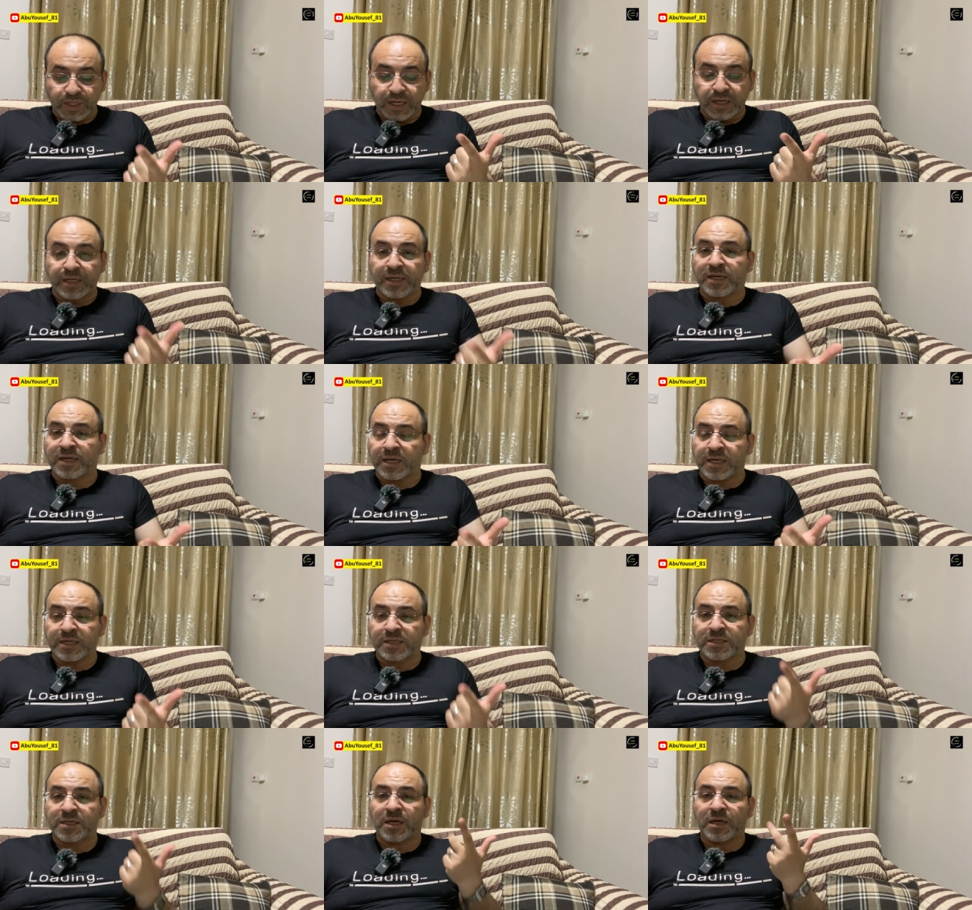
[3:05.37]

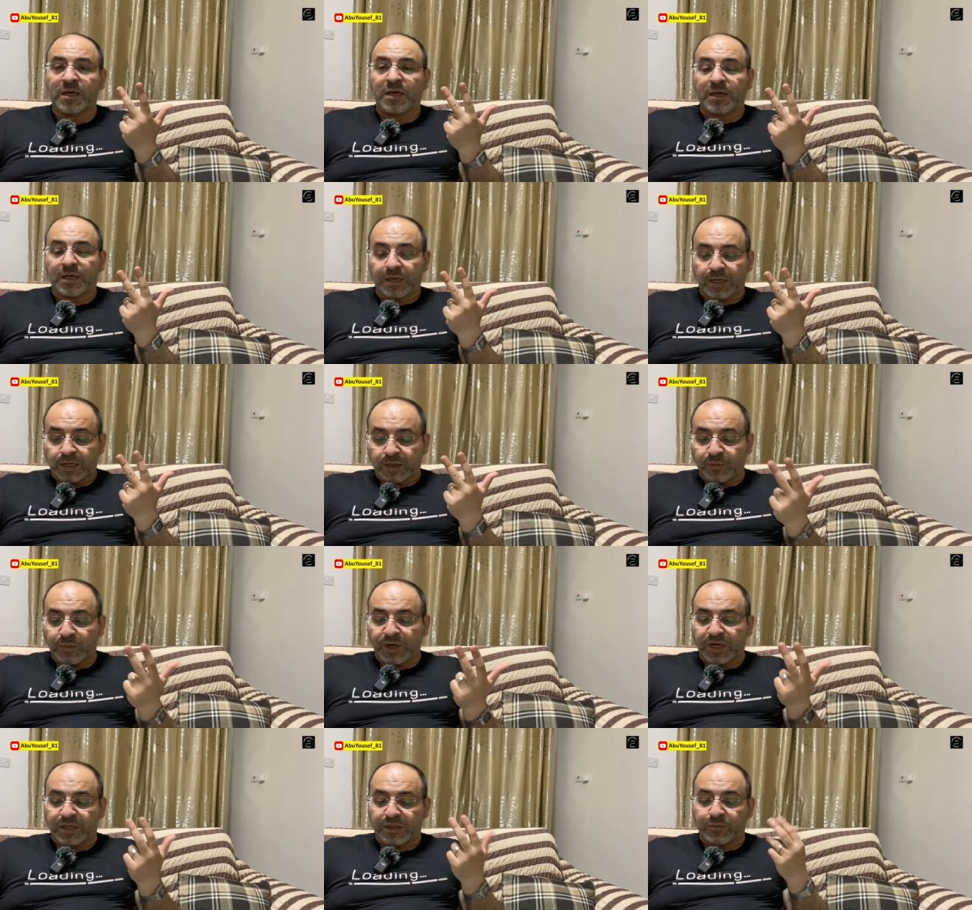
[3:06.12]
انكليكس
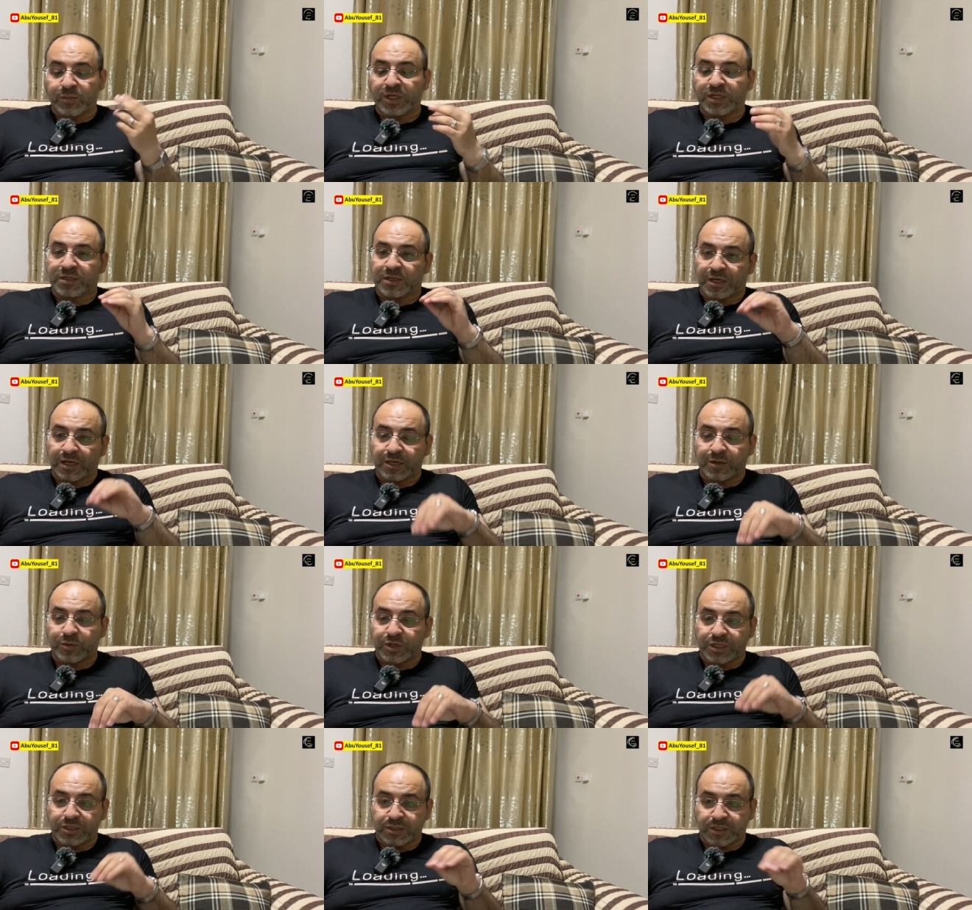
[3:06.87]
البعض بيحصل على
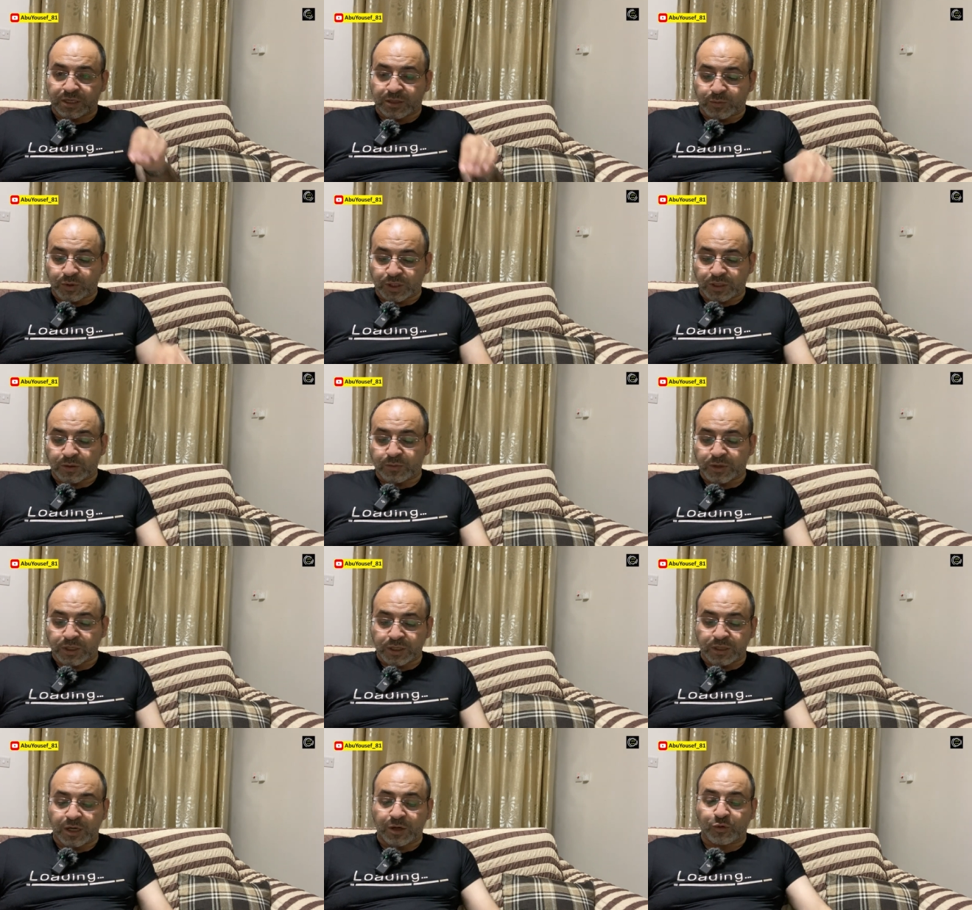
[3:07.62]
ماجستير
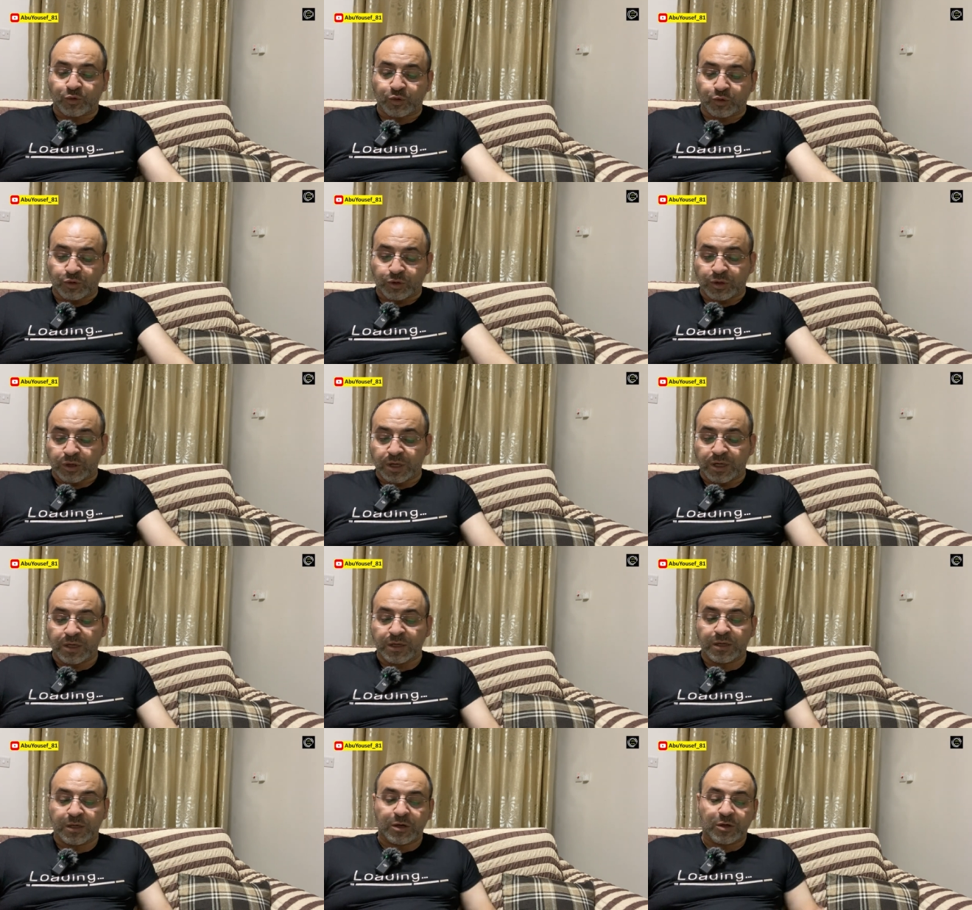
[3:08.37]
بالتمريض أو
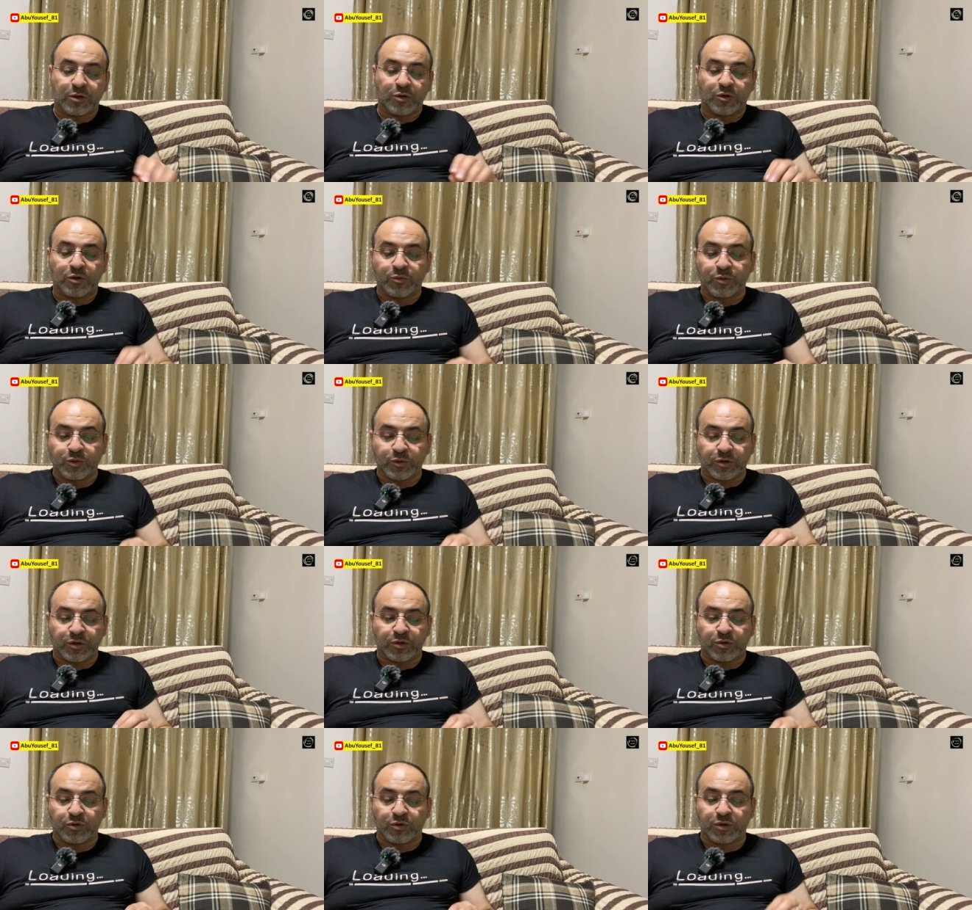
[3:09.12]
دكتوراه
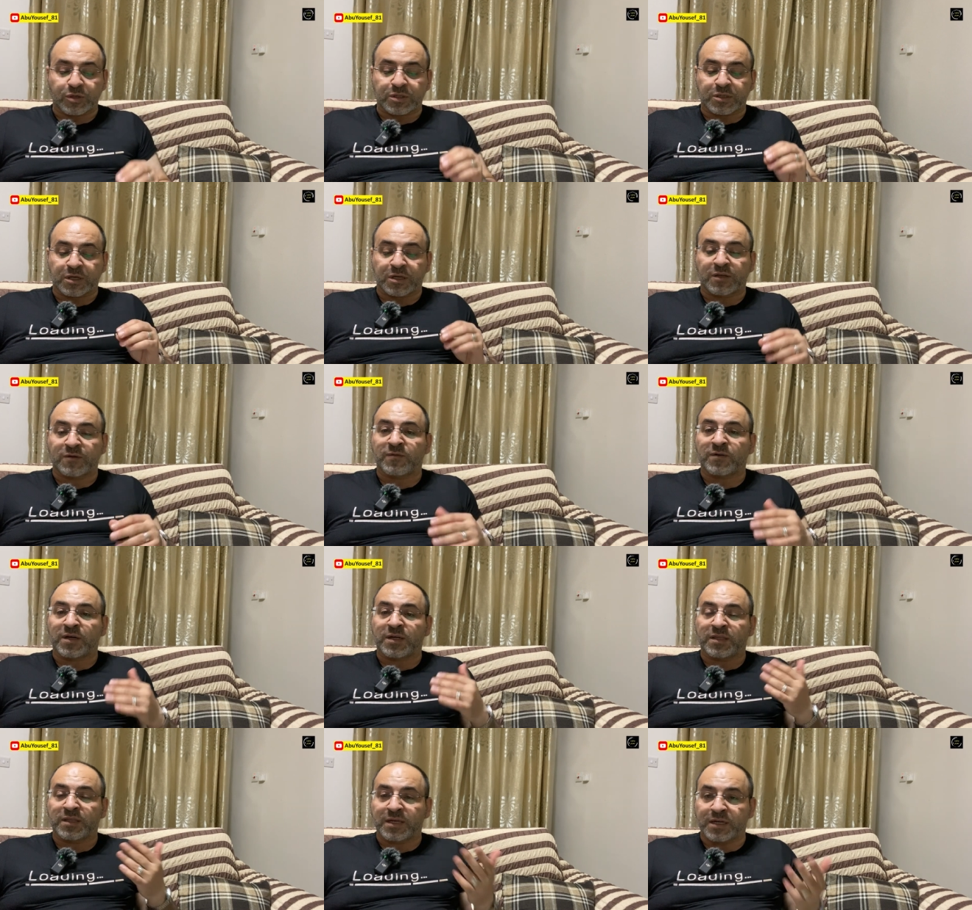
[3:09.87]
وممكن تاخذ
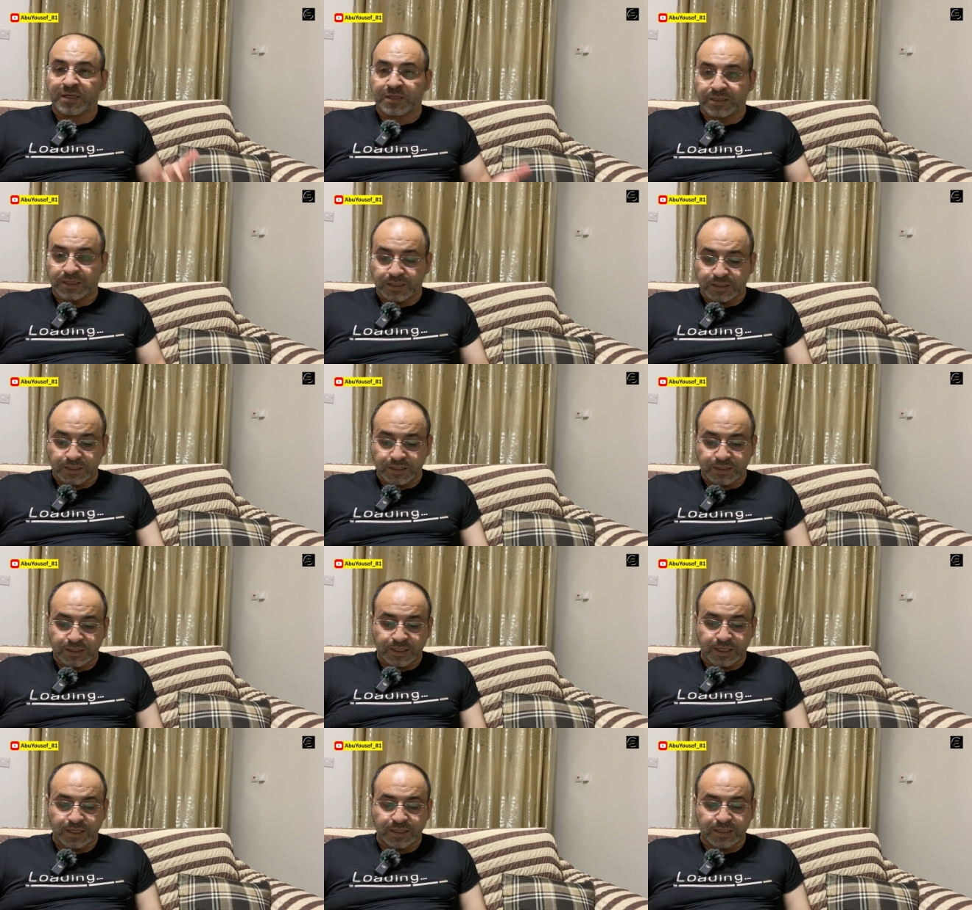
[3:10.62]
سيرتيفايد نيرس
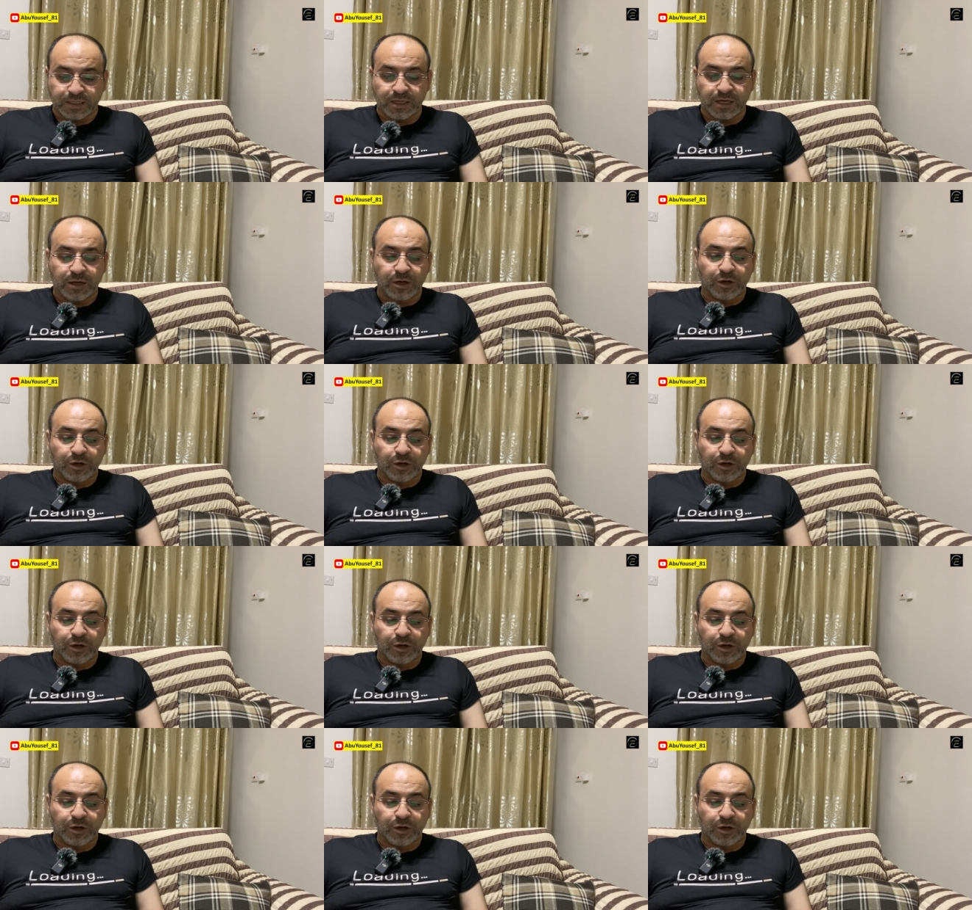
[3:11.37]
اسيستنت